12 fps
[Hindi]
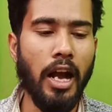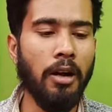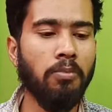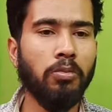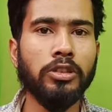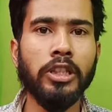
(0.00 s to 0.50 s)

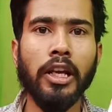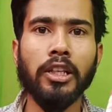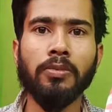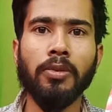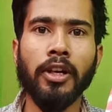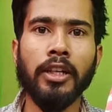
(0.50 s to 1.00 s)
अब मुझे
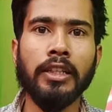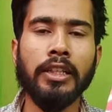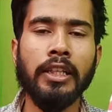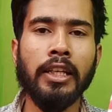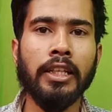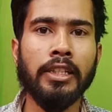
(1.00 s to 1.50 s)
इस प्रोडक्ट
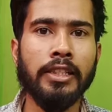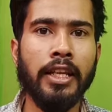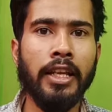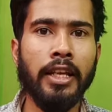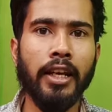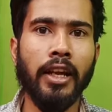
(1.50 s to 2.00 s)
की
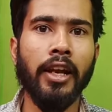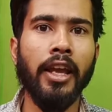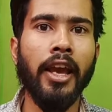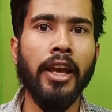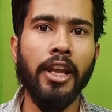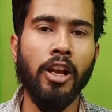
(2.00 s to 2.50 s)
रीसेलिंग करनी
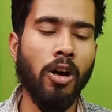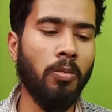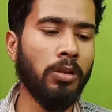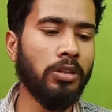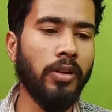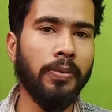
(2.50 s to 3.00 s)
है ई
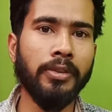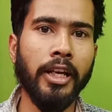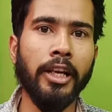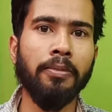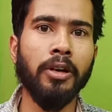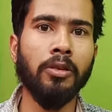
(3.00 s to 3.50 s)
कॉमर्स
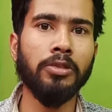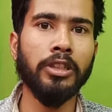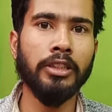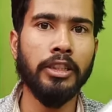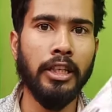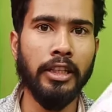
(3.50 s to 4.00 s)
वेबसाइट पर
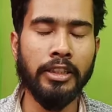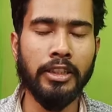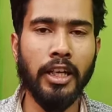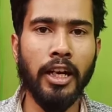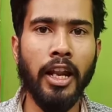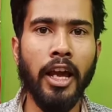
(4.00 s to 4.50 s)
मुझे इसे
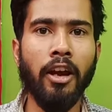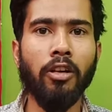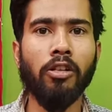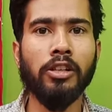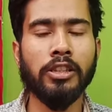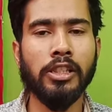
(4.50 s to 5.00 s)
लिस्ट करना है
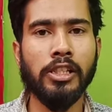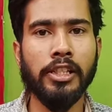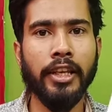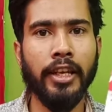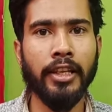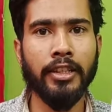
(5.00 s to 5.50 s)
और इसकी
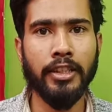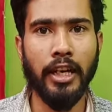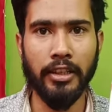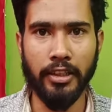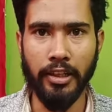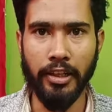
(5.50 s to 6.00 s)
सेलिंग
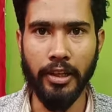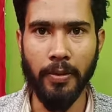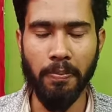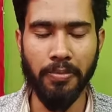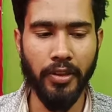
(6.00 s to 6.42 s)
स्टार्ट करनी है